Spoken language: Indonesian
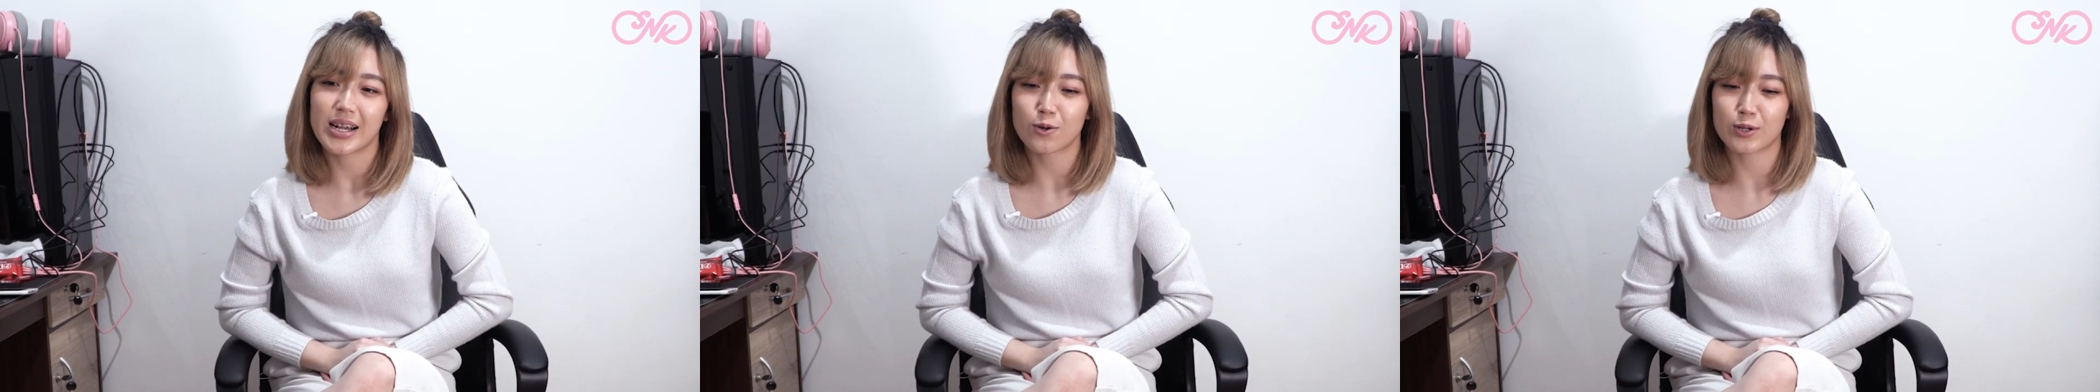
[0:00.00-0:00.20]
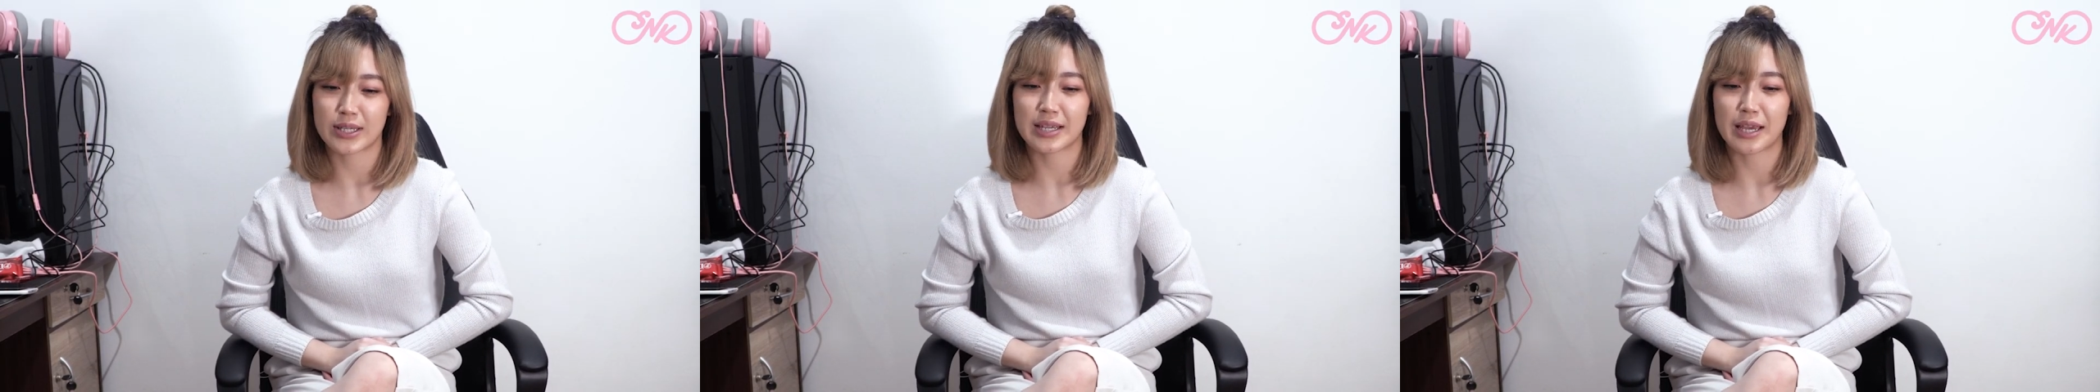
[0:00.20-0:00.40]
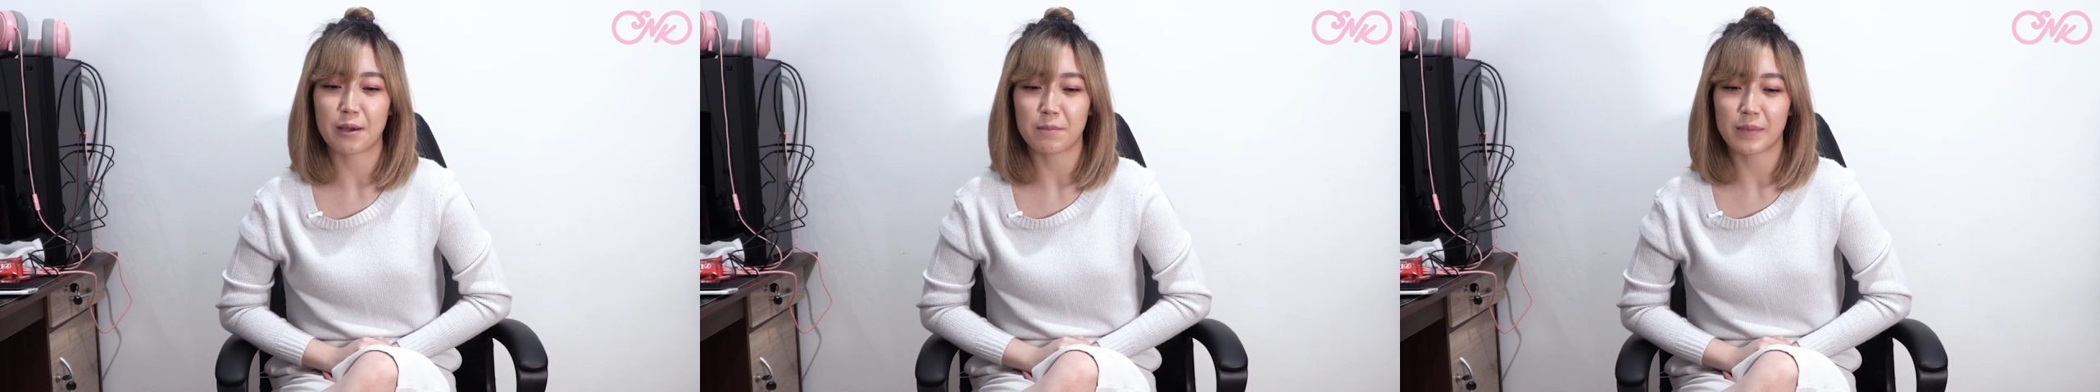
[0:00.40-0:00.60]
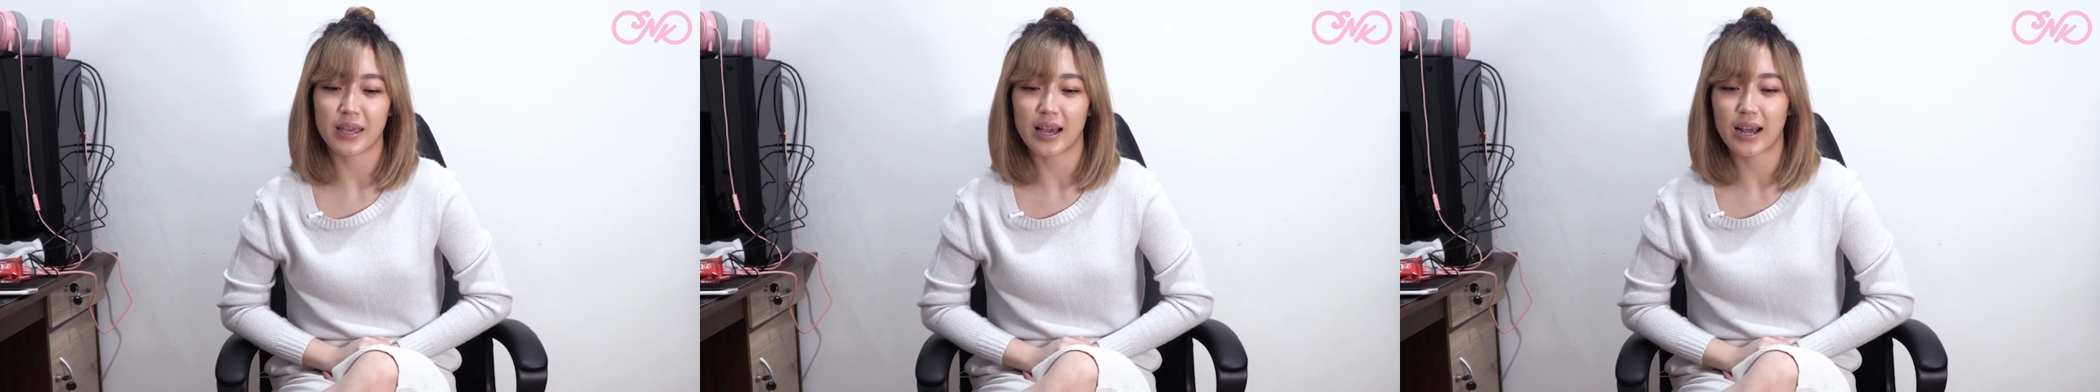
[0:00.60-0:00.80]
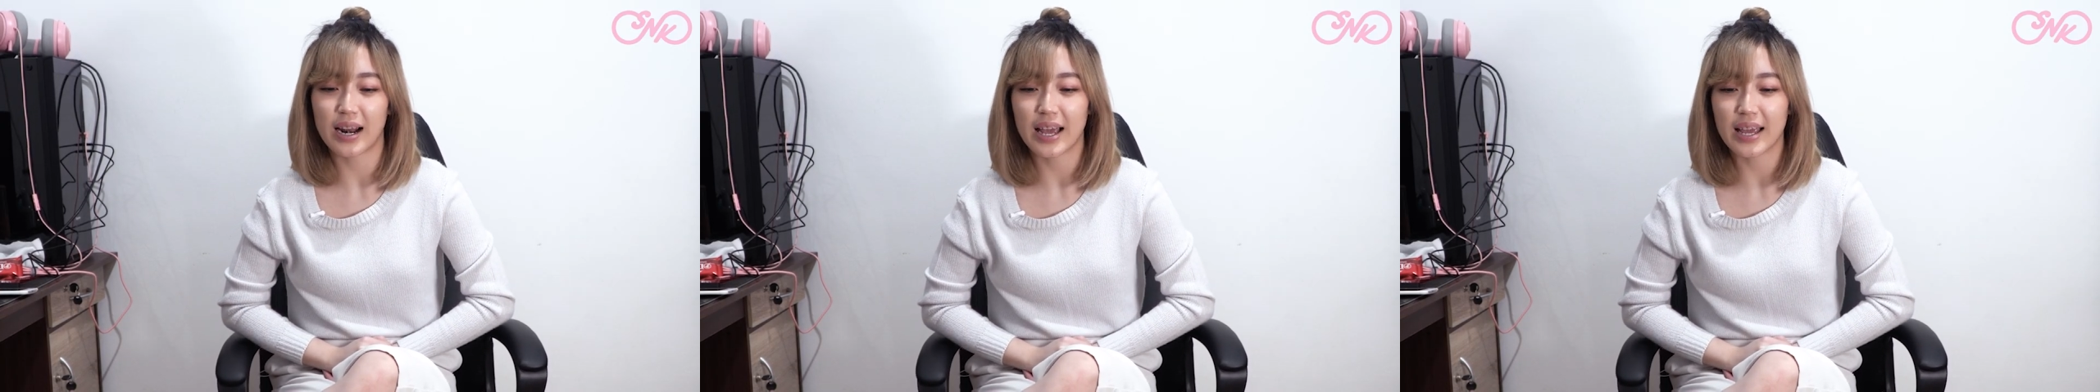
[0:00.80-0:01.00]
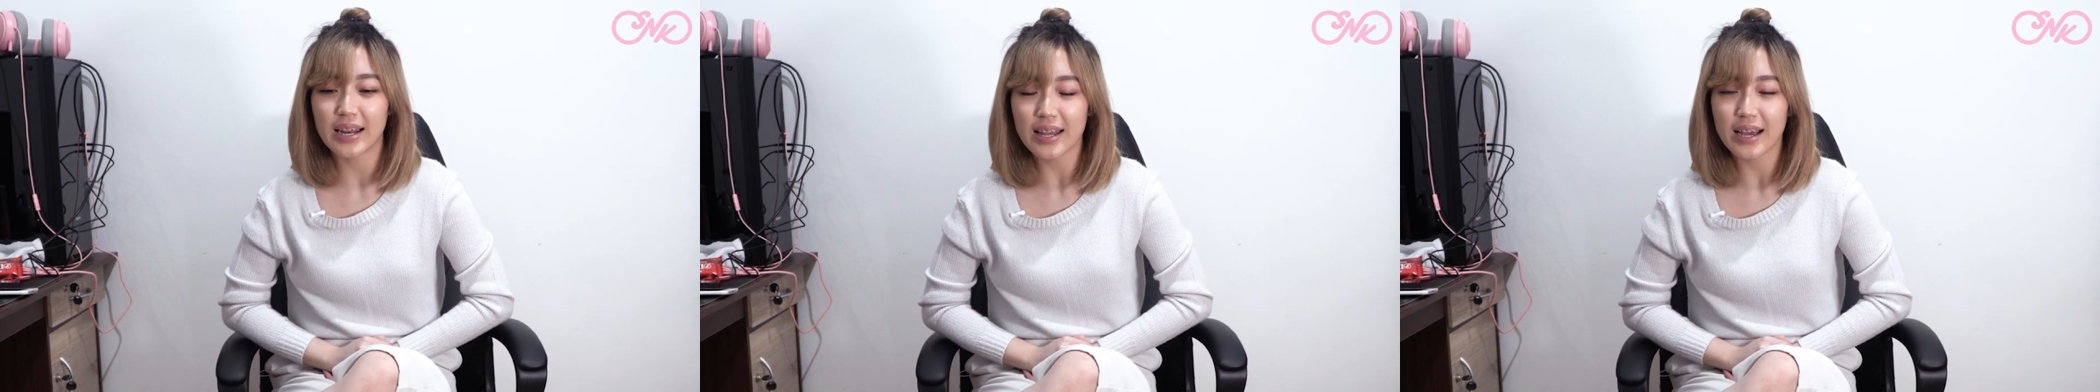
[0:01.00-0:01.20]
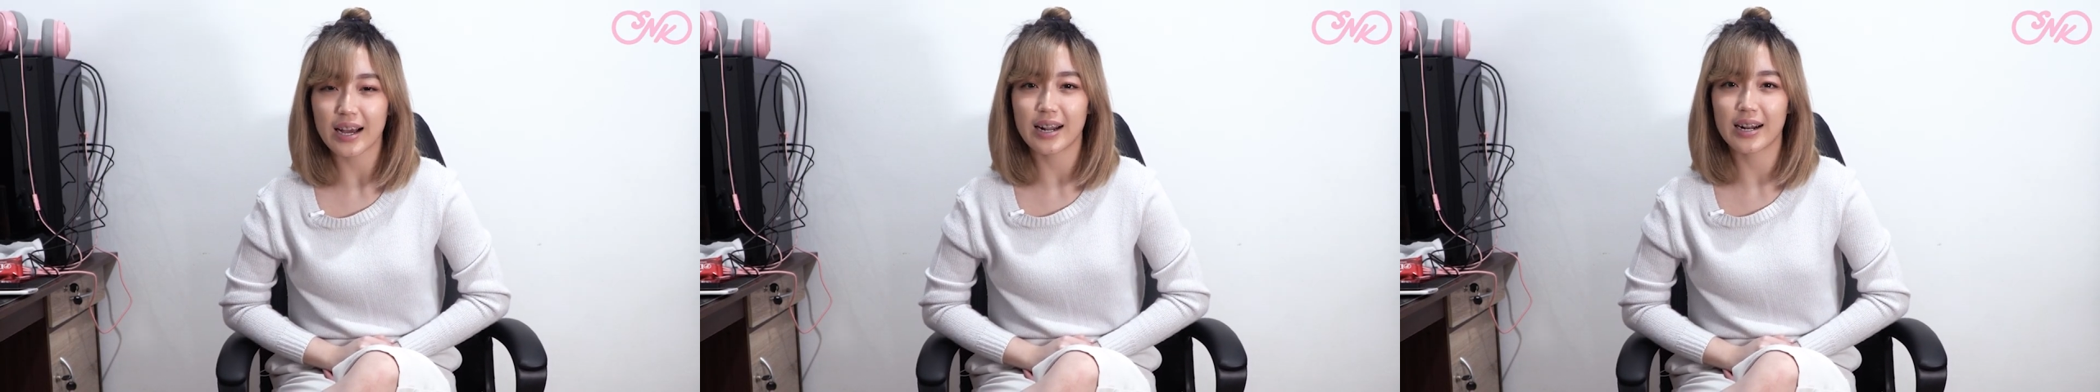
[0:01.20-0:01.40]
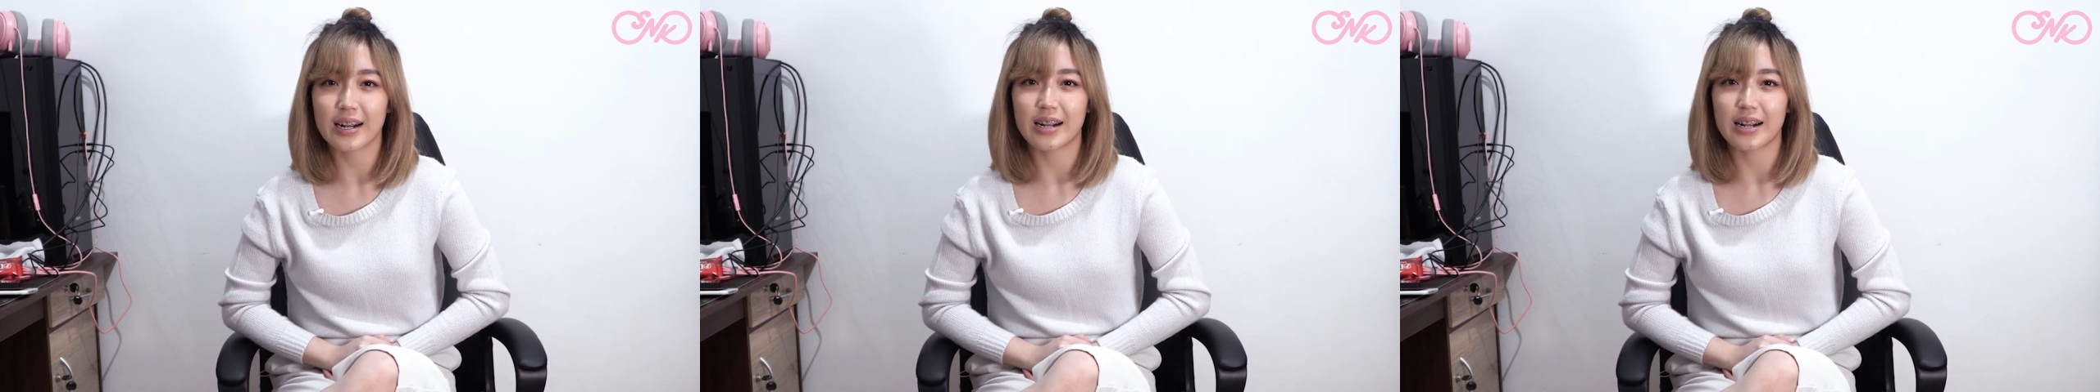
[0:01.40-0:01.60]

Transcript: kursi gaming lain yang